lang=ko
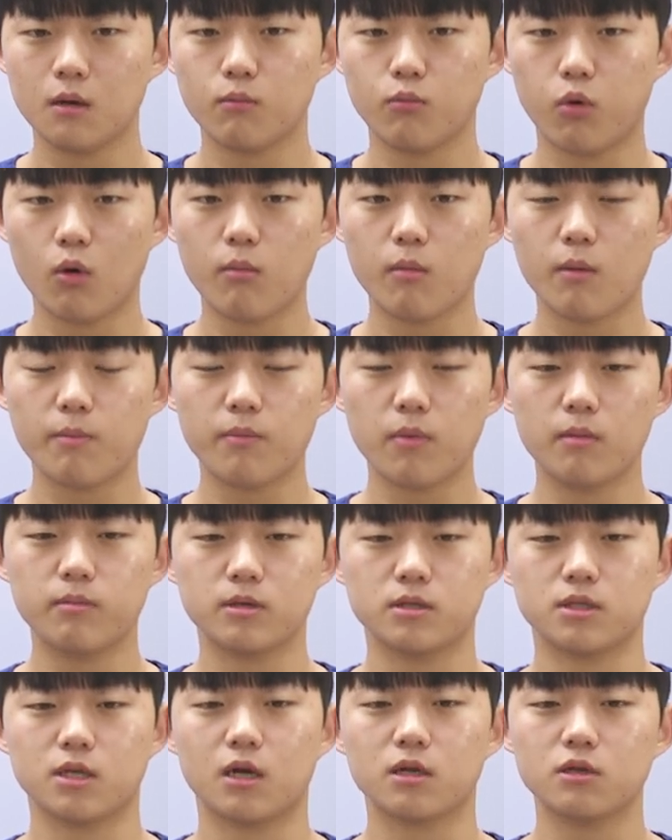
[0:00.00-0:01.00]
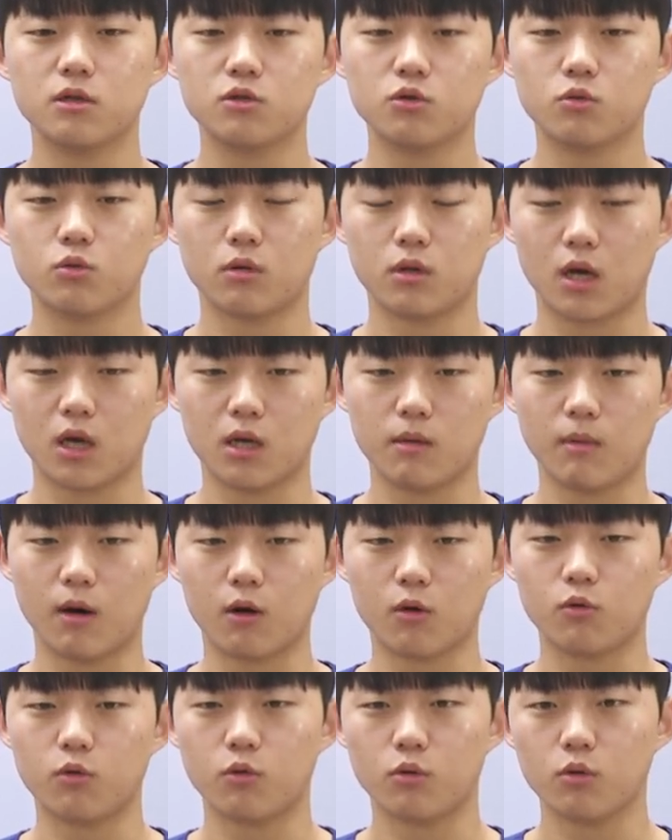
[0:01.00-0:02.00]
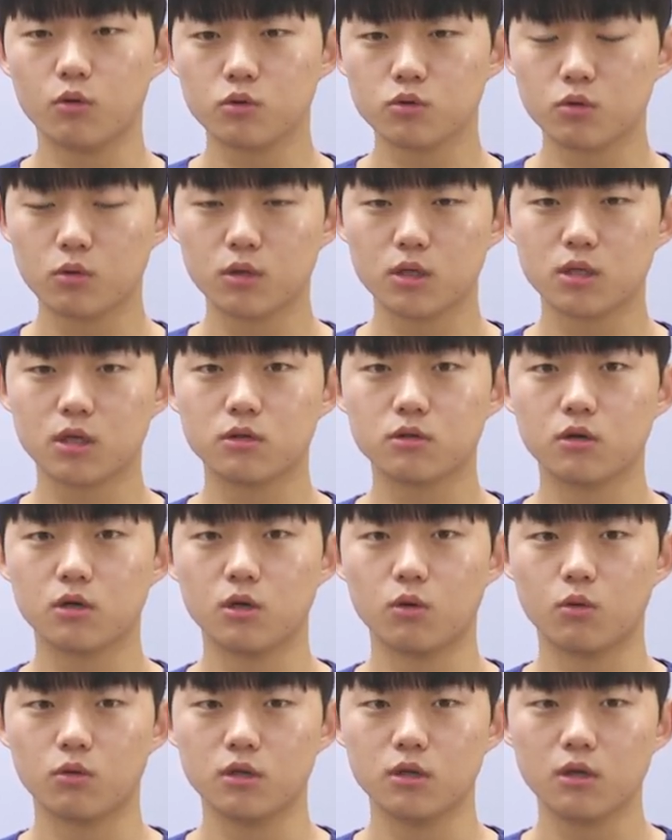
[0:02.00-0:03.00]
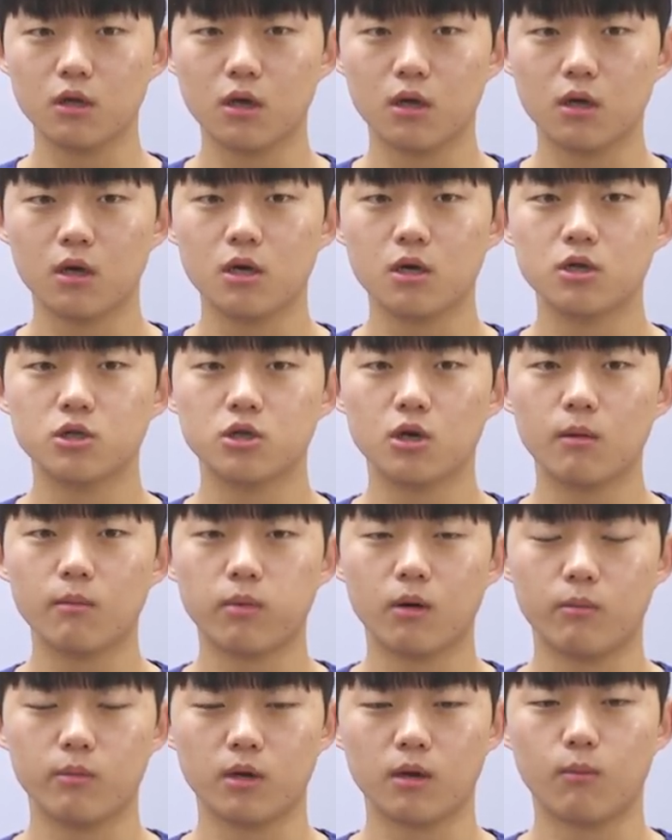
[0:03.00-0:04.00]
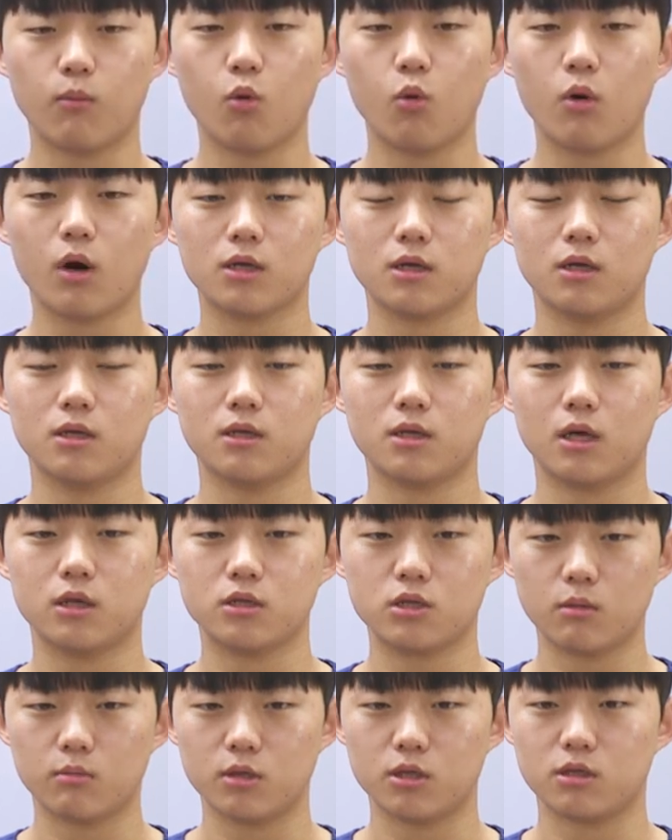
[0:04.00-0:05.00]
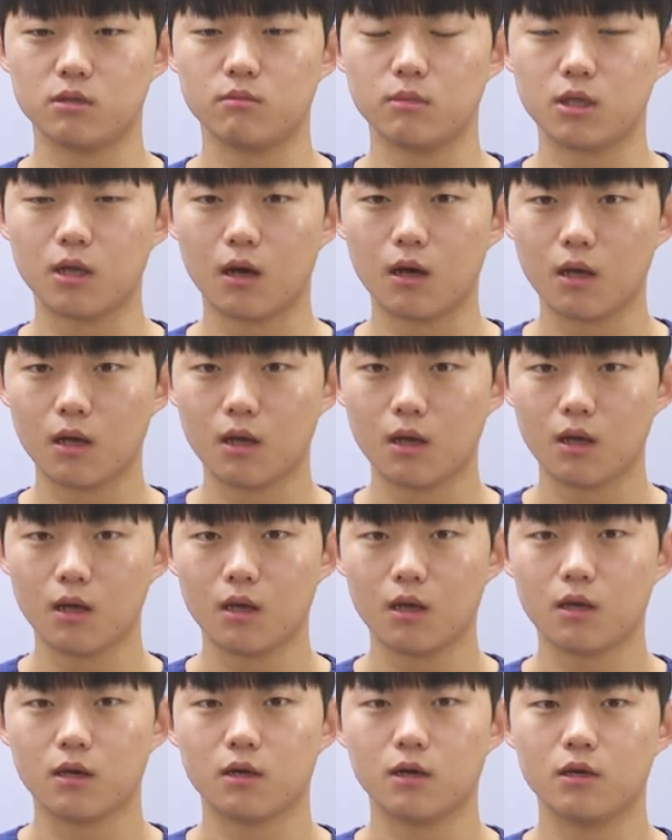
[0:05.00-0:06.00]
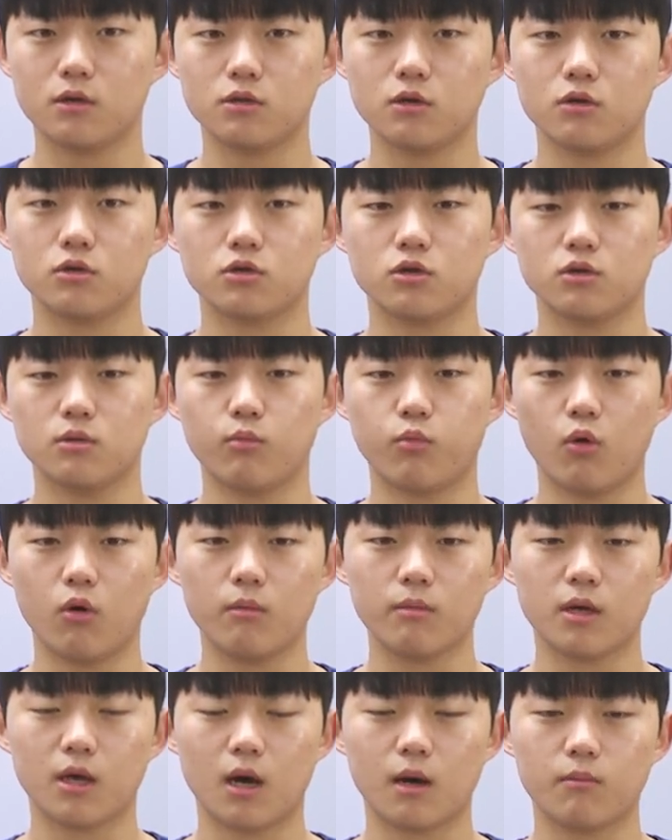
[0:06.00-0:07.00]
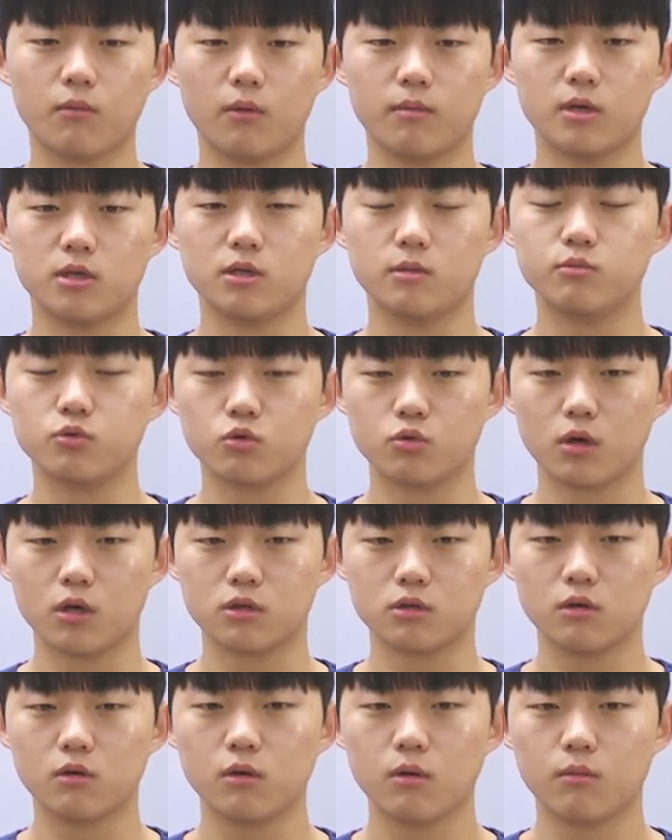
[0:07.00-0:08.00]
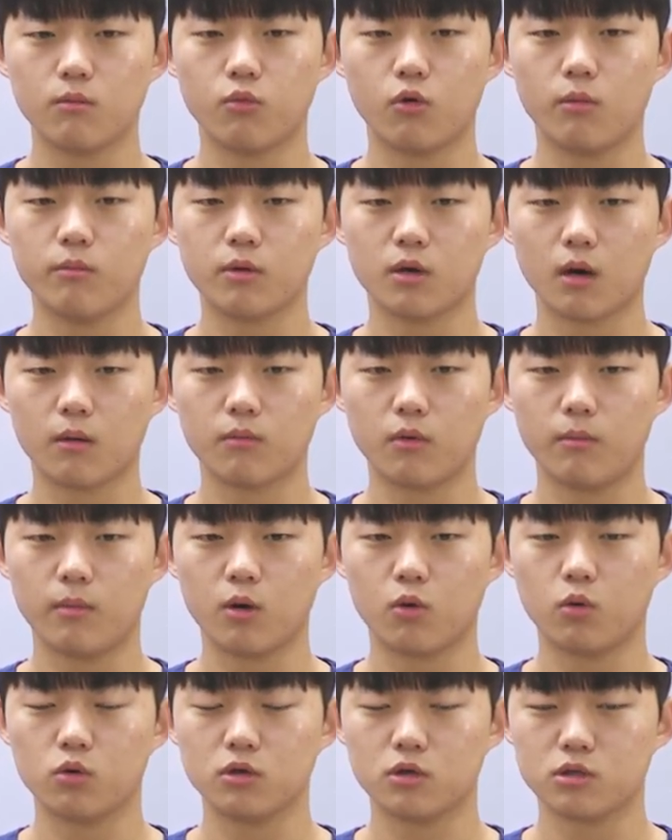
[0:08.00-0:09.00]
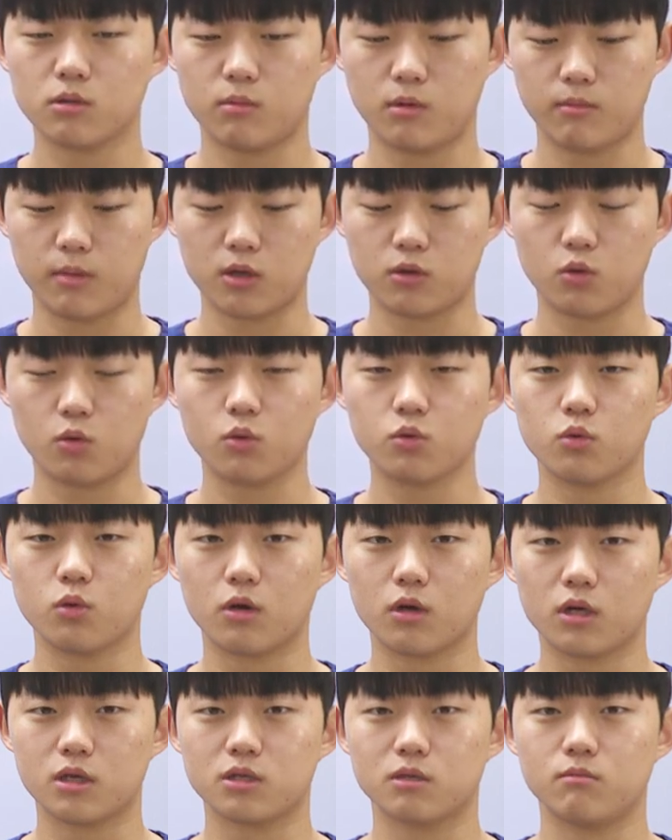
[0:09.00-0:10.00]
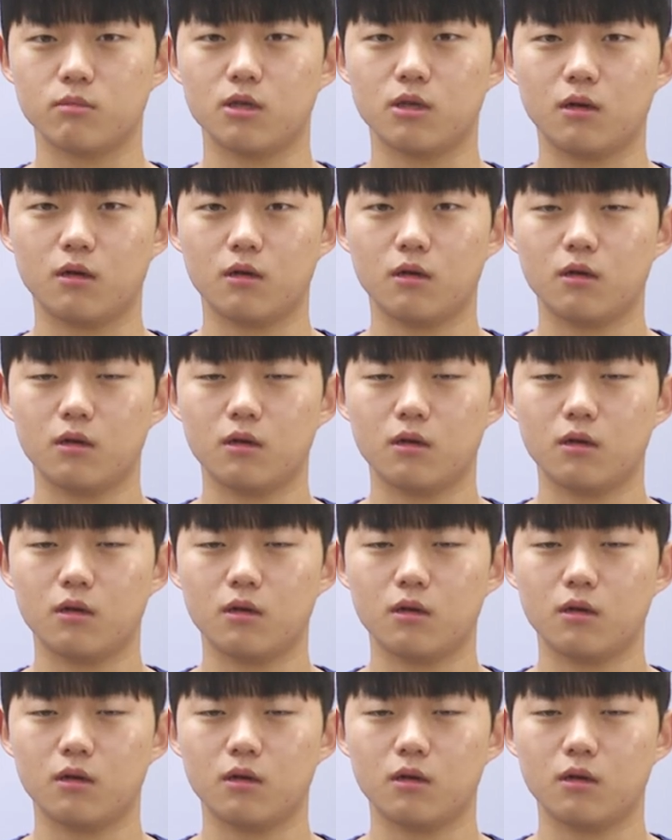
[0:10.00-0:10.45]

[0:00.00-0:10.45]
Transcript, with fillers: 보험업법은 상대적으로 양이 많고 손해사정이론은 시험 범위가 모호하다는 단점이 있습니다. 그래서 저는 보험계약법에 집중을 해서 보험계약법의 고득점을 맞도록 노력했습니다.